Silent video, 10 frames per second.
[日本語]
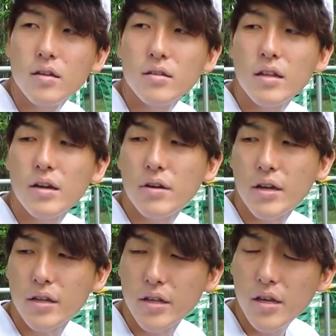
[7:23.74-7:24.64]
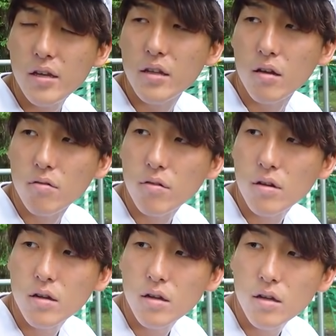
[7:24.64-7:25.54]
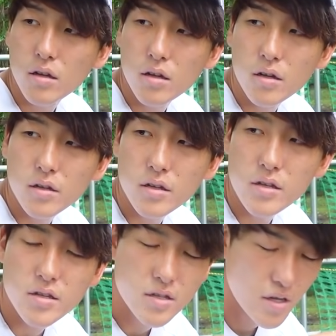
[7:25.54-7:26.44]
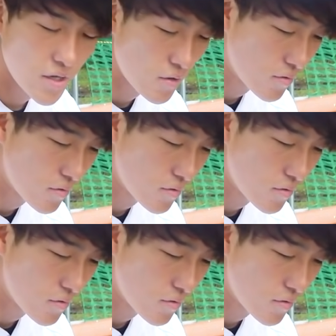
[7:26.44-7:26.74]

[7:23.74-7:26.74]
なわけねえだろ。日大四